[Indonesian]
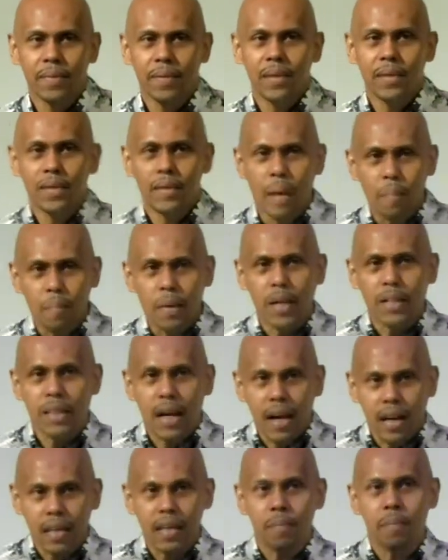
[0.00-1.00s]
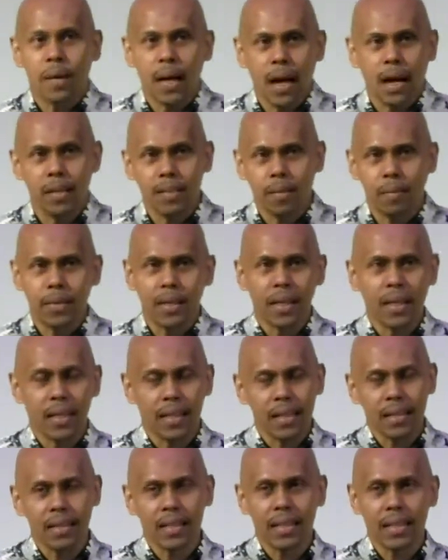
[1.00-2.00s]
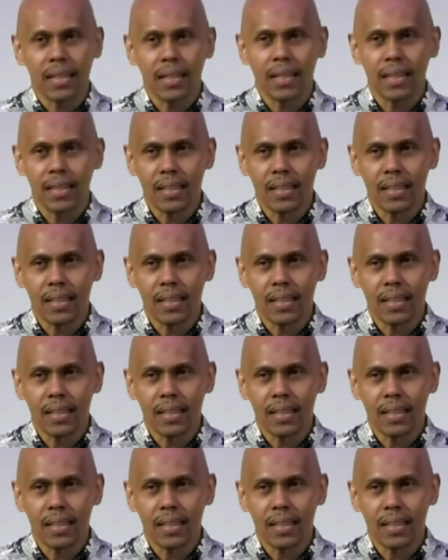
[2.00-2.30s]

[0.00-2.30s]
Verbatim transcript: Sampai kita akhirnya menang sama diri kita sendiri.